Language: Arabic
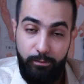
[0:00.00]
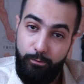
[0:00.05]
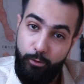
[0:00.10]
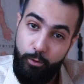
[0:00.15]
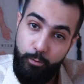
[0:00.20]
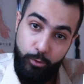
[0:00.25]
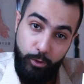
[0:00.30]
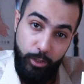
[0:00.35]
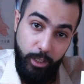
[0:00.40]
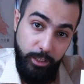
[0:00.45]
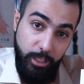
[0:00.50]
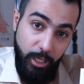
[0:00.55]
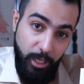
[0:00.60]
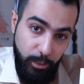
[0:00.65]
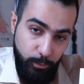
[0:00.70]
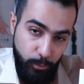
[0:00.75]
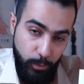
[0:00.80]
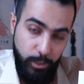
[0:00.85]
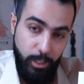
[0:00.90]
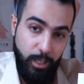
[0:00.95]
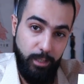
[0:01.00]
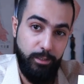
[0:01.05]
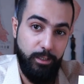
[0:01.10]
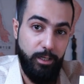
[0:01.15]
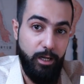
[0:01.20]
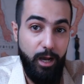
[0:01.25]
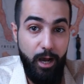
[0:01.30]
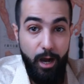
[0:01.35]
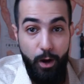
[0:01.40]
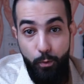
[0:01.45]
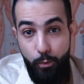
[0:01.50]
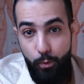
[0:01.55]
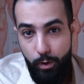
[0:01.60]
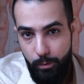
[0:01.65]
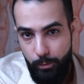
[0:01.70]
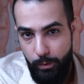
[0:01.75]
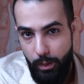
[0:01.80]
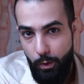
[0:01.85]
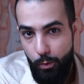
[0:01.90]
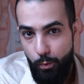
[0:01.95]
ومراجعة مصادرها أول
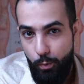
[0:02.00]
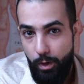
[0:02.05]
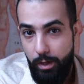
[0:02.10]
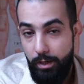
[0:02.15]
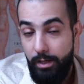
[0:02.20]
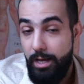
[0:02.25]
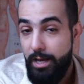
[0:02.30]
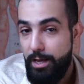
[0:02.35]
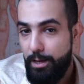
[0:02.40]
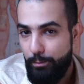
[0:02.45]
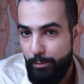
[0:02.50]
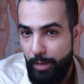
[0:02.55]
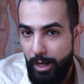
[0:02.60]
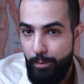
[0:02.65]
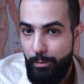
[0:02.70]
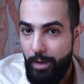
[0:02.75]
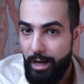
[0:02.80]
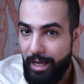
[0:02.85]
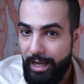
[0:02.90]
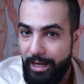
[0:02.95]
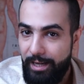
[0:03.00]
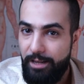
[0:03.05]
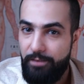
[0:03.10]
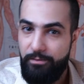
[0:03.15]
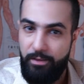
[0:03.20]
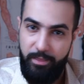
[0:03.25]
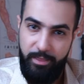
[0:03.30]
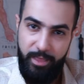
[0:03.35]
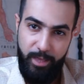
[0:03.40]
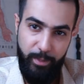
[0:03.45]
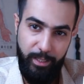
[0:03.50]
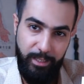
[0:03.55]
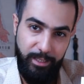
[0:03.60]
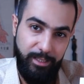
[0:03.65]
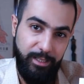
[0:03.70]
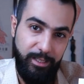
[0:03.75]
بأول مهما كلف الثمن